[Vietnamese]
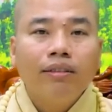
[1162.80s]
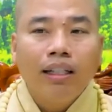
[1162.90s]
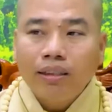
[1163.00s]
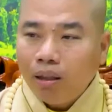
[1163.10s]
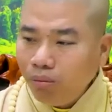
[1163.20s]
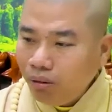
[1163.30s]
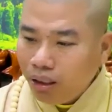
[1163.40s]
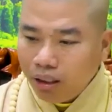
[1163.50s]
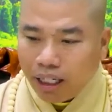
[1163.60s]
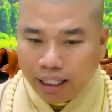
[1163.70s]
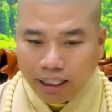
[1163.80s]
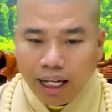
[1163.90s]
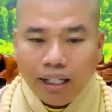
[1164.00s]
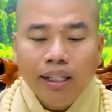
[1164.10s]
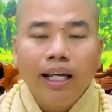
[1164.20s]
để sống những ngày
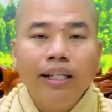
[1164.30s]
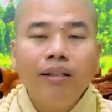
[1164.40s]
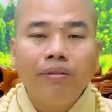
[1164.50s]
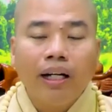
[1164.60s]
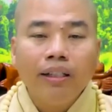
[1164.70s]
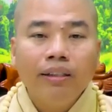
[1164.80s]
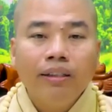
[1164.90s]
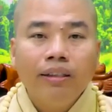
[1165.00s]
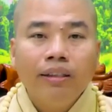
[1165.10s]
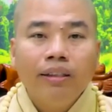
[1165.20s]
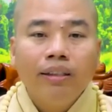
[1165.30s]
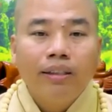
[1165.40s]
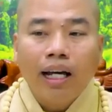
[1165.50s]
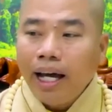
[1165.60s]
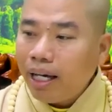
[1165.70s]
tháng ý nghĩa như vậy
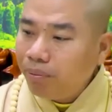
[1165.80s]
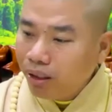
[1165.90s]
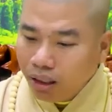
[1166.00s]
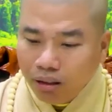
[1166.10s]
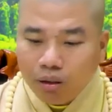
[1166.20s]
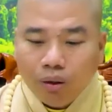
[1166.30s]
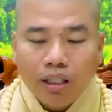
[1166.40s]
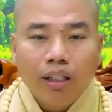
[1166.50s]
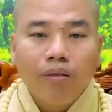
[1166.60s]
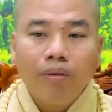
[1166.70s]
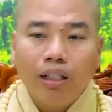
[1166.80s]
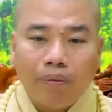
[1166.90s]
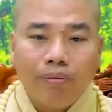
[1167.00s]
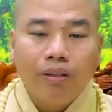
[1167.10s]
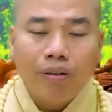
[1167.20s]
tới 29 tuổi những đức mới
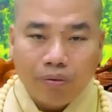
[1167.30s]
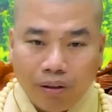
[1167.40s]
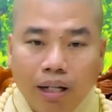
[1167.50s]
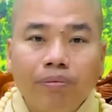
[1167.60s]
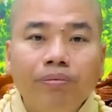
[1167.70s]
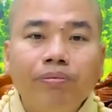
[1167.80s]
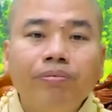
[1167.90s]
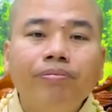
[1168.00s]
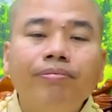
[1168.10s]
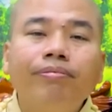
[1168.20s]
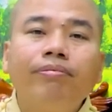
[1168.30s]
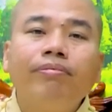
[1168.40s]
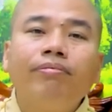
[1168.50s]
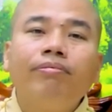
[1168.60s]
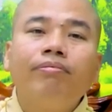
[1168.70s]
gặp được Phật pháp
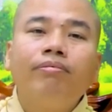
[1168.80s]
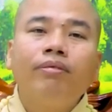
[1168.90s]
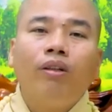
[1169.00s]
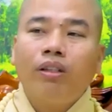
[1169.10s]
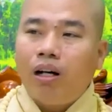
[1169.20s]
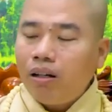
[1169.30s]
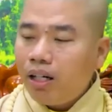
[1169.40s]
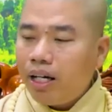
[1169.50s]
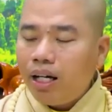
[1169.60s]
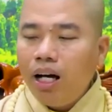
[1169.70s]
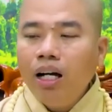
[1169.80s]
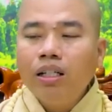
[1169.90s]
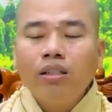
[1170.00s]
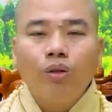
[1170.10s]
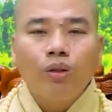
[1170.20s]
nói rõ ra
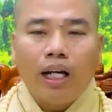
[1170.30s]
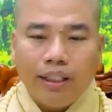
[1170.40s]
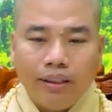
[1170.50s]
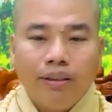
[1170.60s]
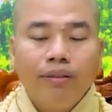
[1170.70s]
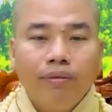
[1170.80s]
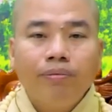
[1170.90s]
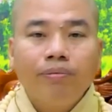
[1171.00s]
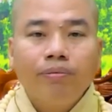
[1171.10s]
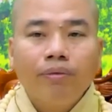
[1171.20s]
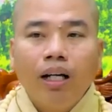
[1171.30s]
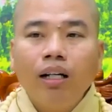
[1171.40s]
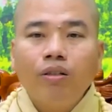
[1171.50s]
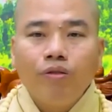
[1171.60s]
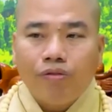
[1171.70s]
ơn của thầy
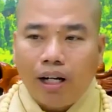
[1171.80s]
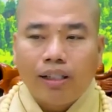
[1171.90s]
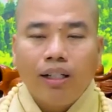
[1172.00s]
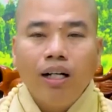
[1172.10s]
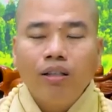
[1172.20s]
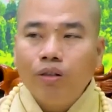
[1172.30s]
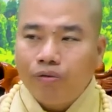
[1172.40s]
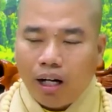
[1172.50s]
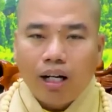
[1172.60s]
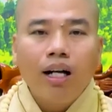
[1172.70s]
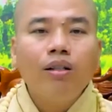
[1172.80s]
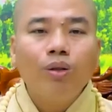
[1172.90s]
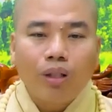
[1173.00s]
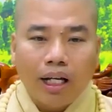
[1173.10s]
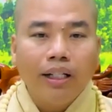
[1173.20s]
ơn của Phật ơn của Phật ơn
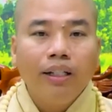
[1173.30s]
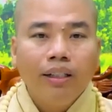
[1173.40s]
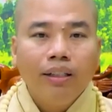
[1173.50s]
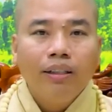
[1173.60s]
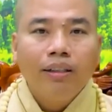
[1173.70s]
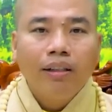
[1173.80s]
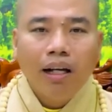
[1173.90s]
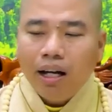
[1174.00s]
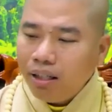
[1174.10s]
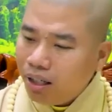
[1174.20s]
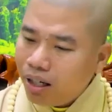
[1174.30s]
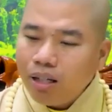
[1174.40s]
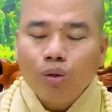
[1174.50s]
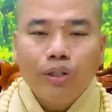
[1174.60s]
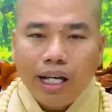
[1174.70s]
của thầy lớn hơn
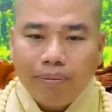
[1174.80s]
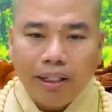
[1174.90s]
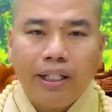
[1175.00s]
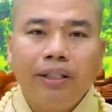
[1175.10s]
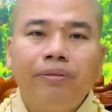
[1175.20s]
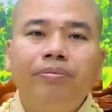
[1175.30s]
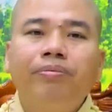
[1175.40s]
ơn của cha mẹ